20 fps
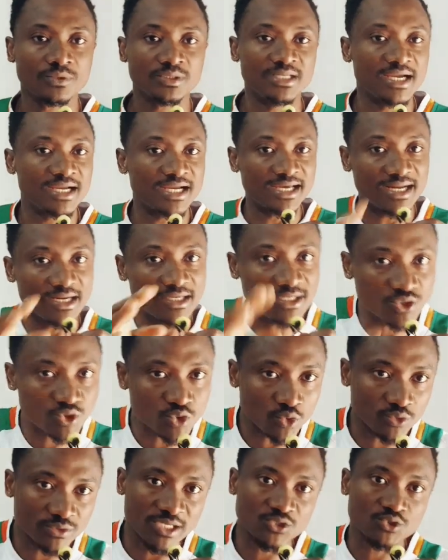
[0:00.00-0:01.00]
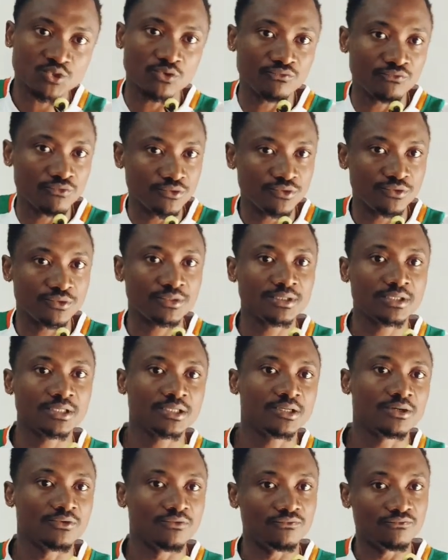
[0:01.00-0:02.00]
Des 49 soldats sont venus.
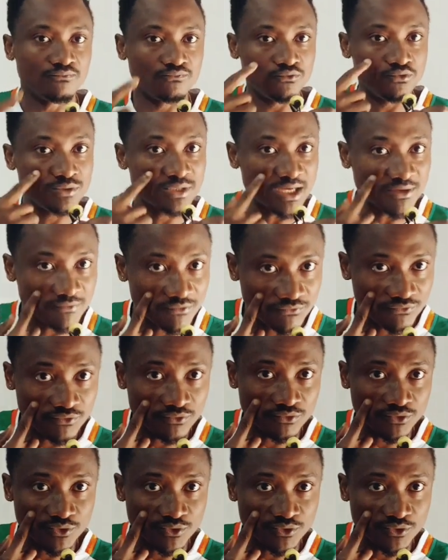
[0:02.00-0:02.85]
Vous avez vu,